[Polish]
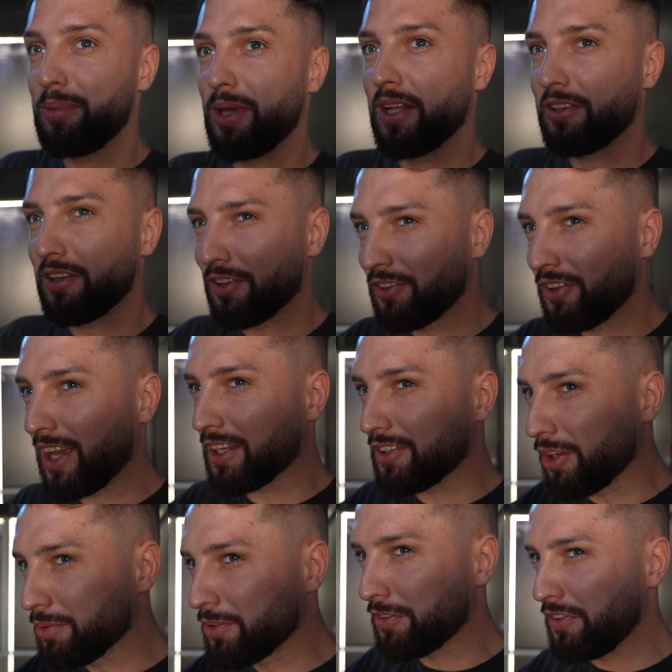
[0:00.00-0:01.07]
piętro to jak
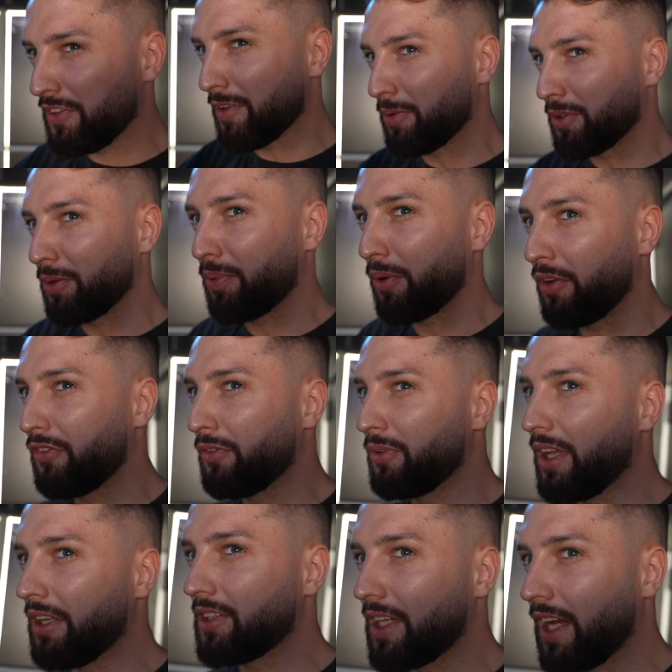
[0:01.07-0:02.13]
dobrze widzę, bo do pory
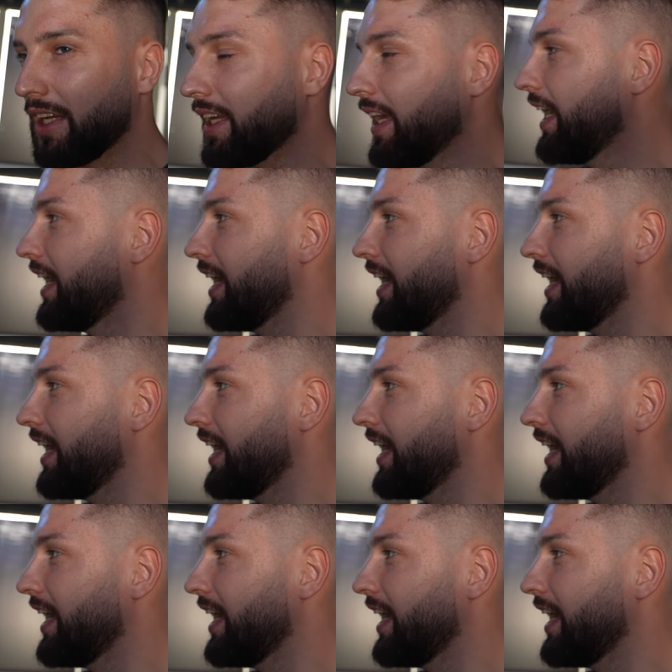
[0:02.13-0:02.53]
słoneczkach,